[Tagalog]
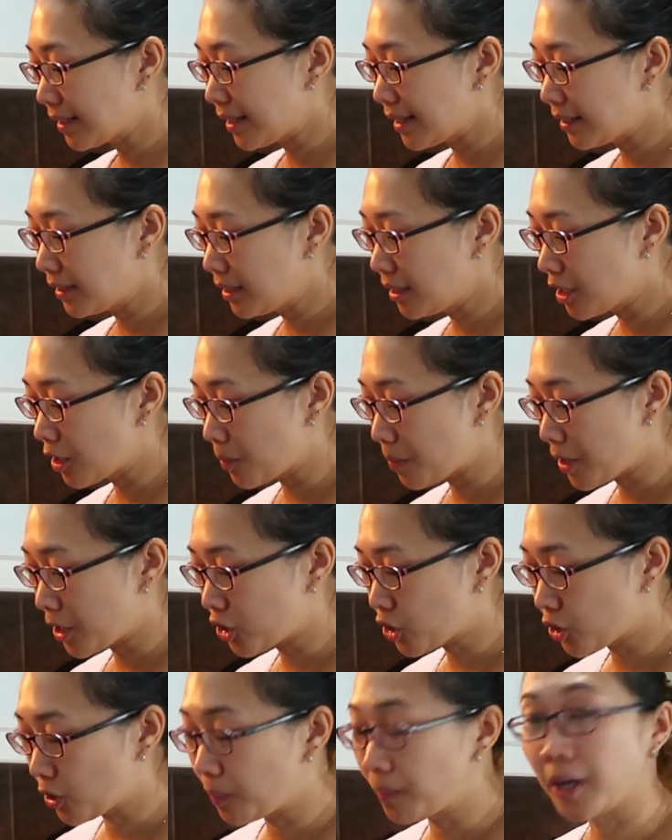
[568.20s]
natin na
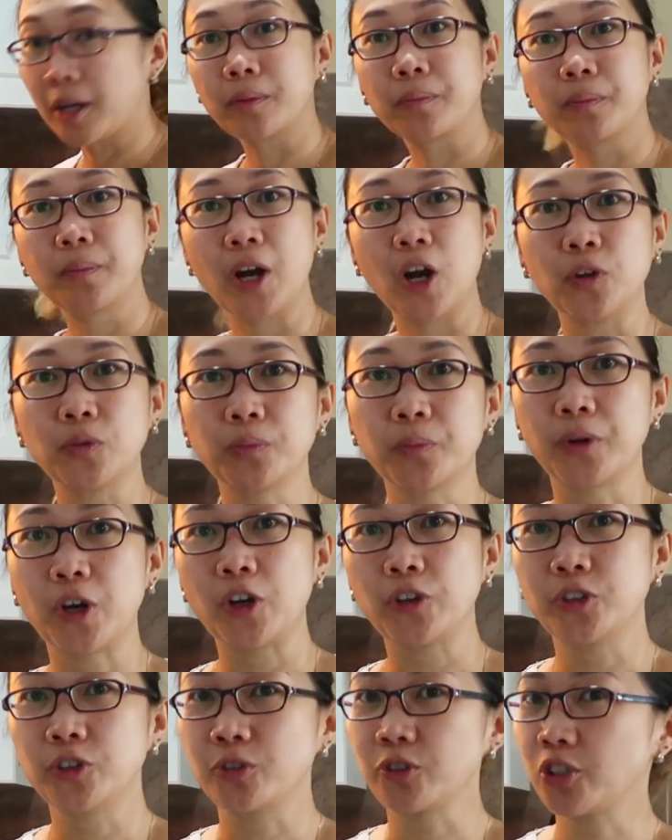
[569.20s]
medyo
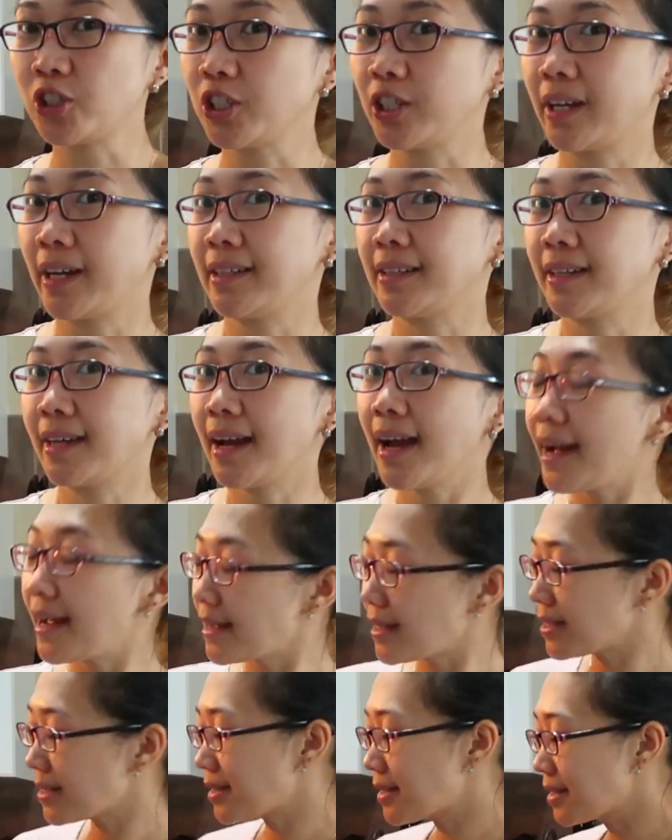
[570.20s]
mag-brown-brown yung chicken,
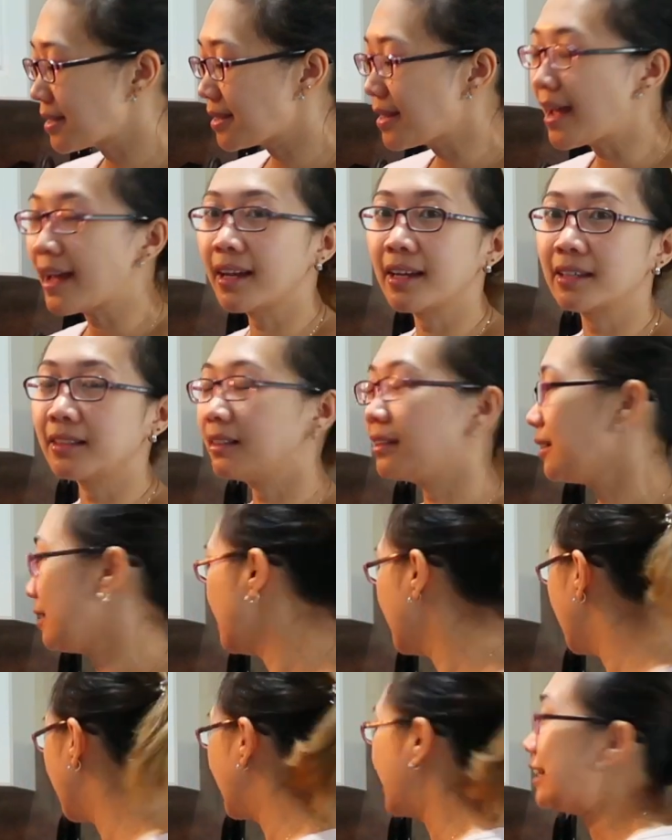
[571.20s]
guys. Then,
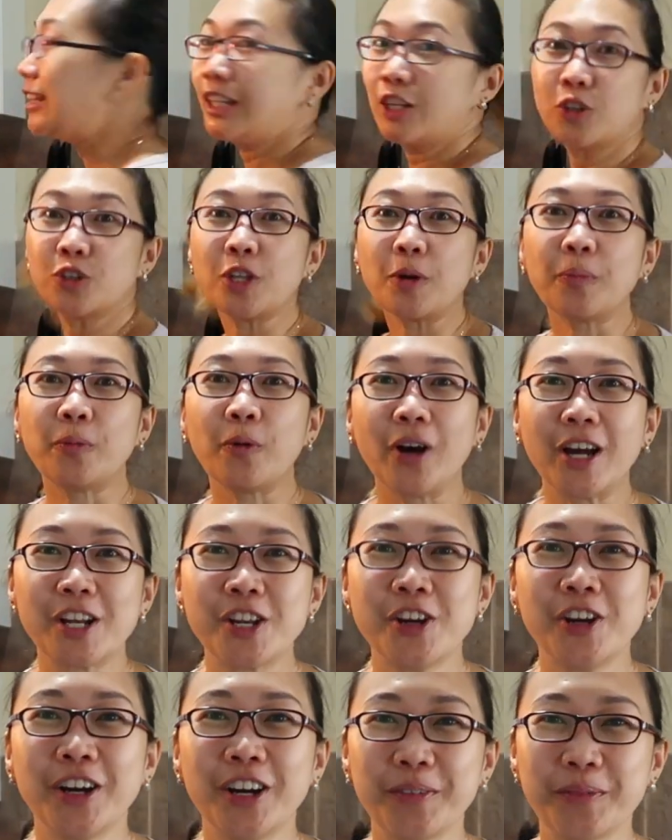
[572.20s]
hindi ko na po
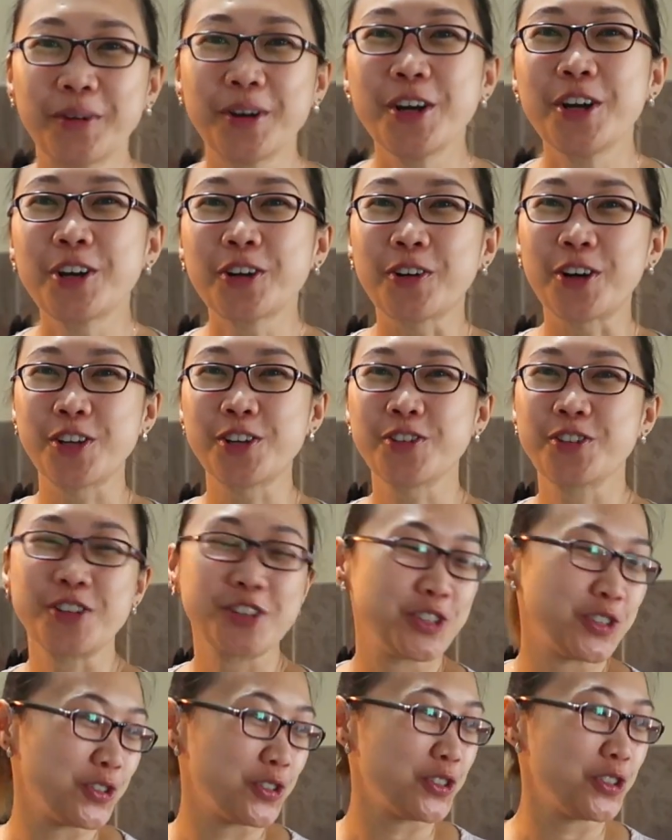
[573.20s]
alam kung anong
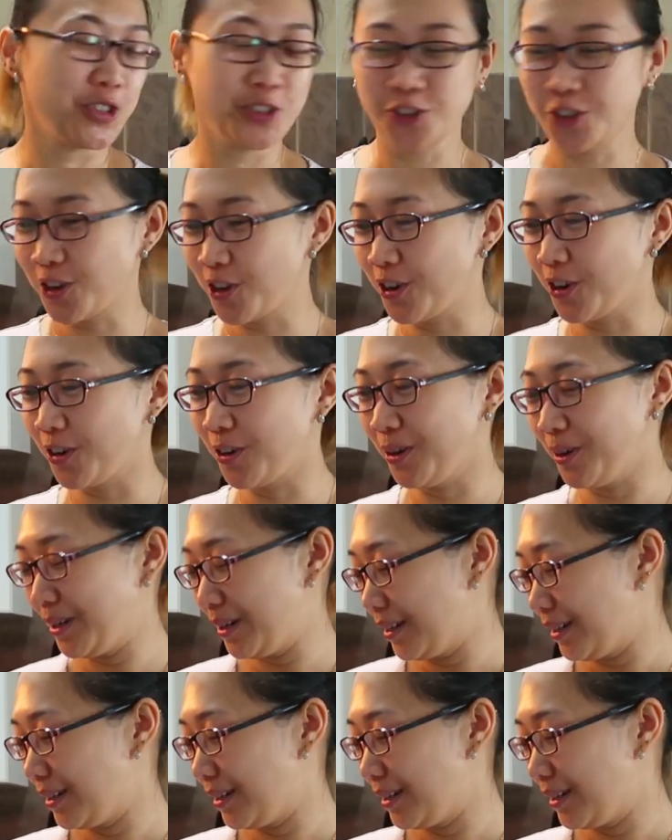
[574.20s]
isusunod ko.